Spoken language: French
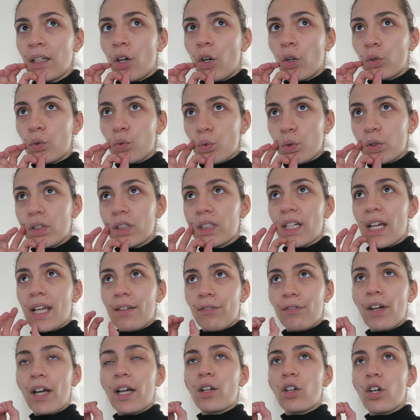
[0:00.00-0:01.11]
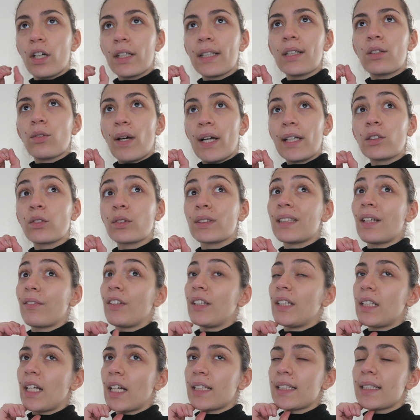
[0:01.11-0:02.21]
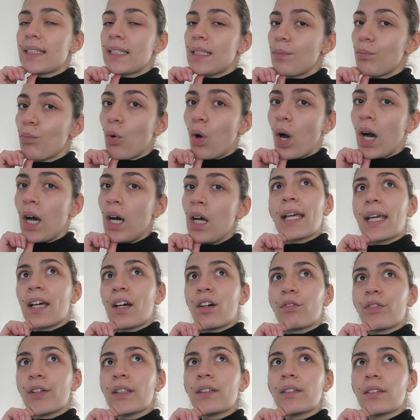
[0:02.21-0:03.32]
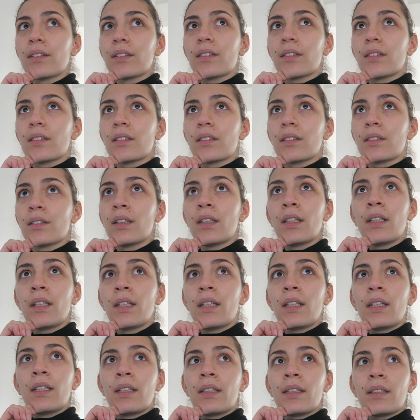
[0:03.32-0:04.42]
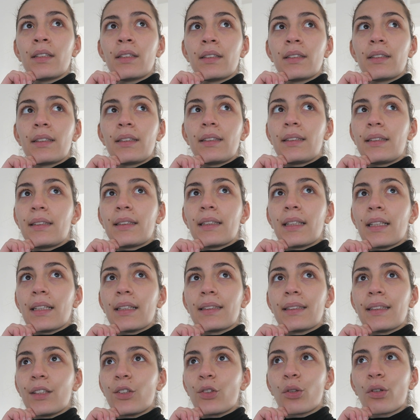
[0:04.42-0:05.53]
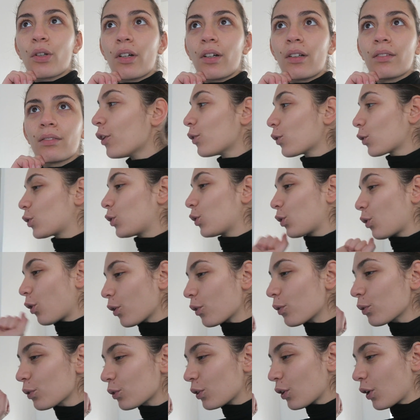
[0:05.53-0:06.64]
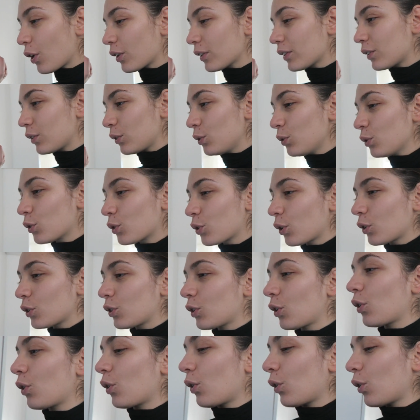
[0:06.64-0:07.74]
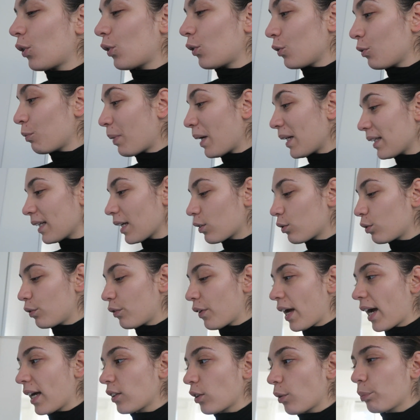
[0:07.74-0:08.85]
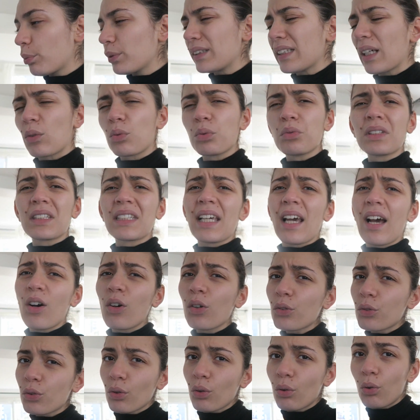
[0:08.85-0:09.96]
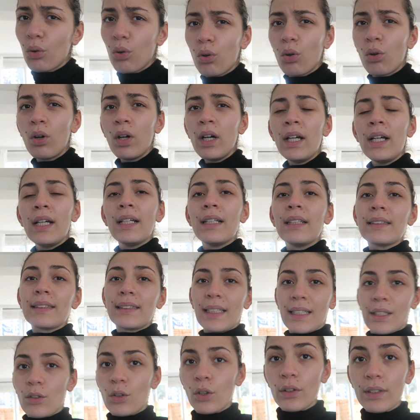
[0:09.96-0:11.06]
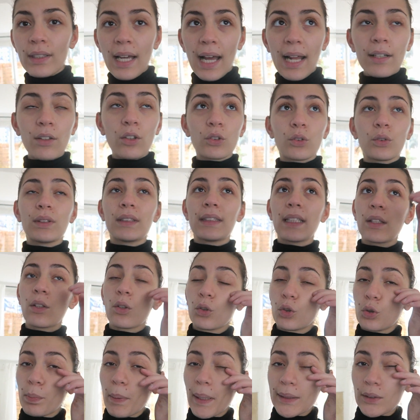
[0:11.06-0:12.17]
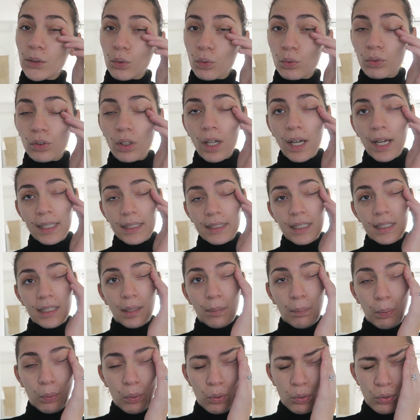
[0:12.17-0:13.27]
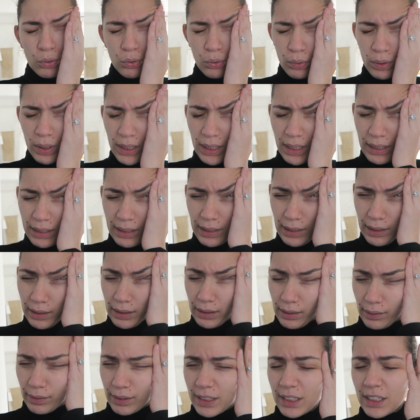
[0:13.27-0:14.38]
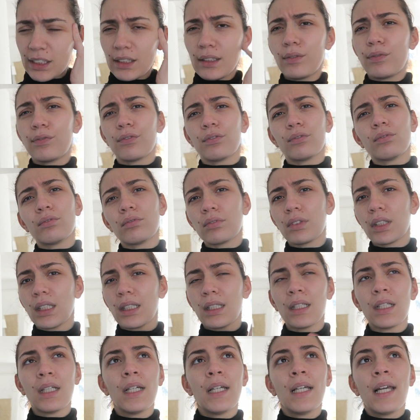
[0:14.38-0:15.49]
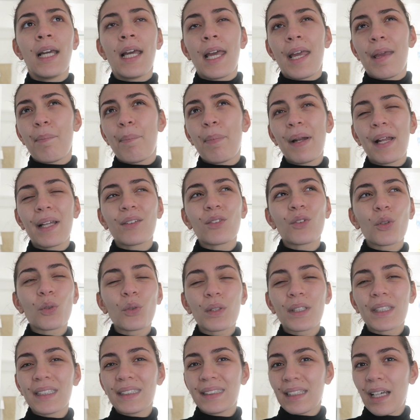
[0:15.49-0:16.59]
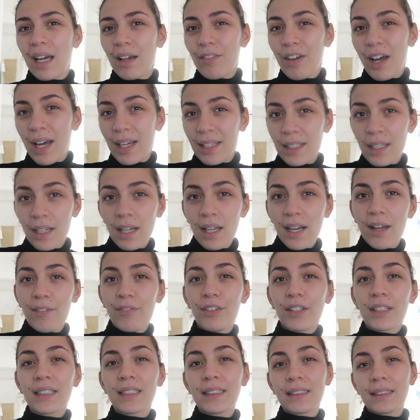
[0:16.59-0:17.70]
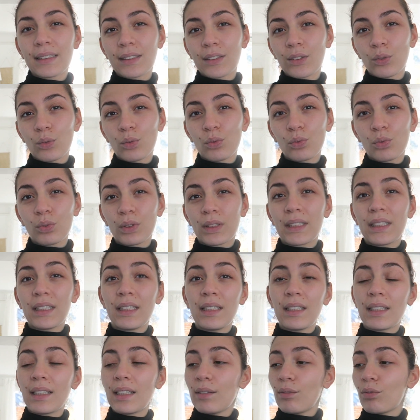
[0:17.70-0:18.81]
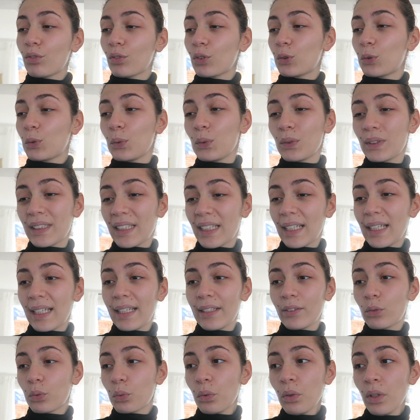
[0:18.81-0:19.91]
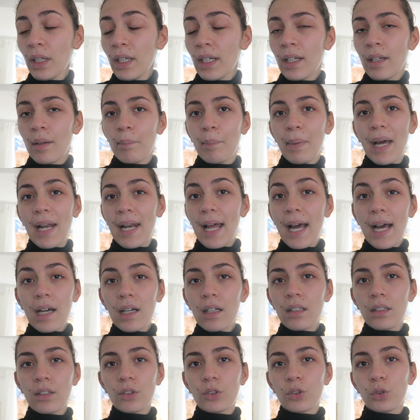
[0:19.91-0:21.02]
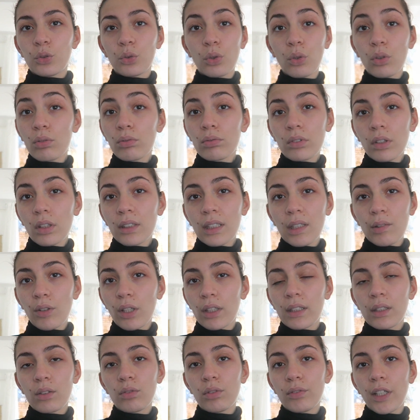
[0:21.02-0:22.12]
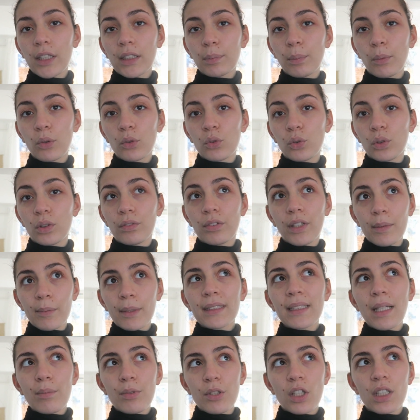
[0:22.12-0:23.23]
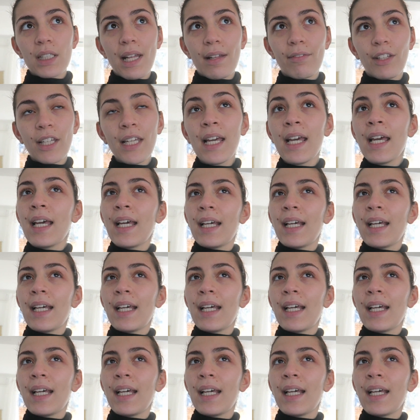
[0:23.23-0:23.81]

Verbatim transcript: En août, j'avais fait un grand nettoyage, donc ça fait déjà 6 mois. Et en fait, euh, c'est choquant. Donc je suis trop contente. Une chose, euh, une belle découverte. En plus, ça coûte 40 euros c'est que dalle quand tu sais que tu passes ton temps à acheter des produits, et des, chiffons et, plein de trucs qui servent à rien à la fin qui, sont, qui, vont s'user et tout. Bah là, euh, je suis trop contente d'avoir découvert ce produit. Vraiment, ça me change la vie.